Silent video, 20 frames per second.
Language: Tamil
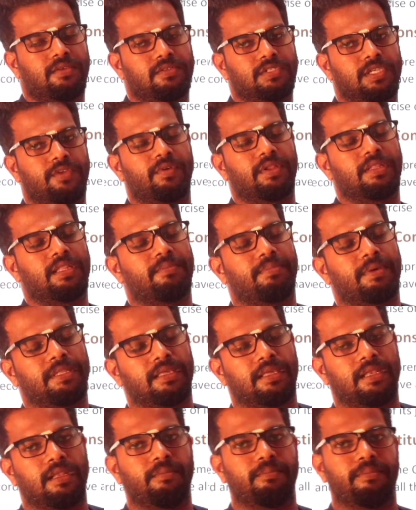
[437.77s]
ஸோ இவ்வளோ தான்
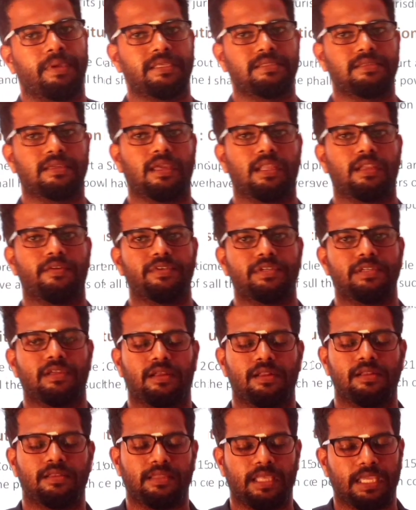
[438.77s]
பார்த்தீங்கன்னா பேசிக்கான
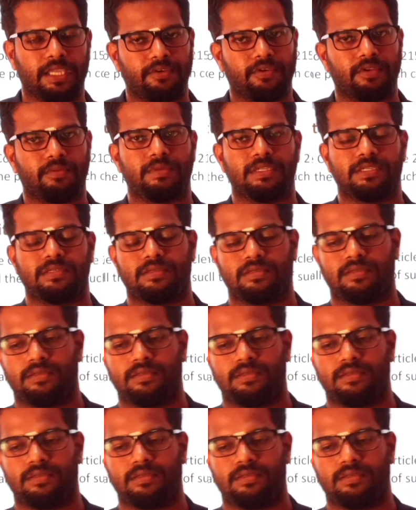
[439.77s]
விஷயங்கள் தேங்க்யூ வெரி மச்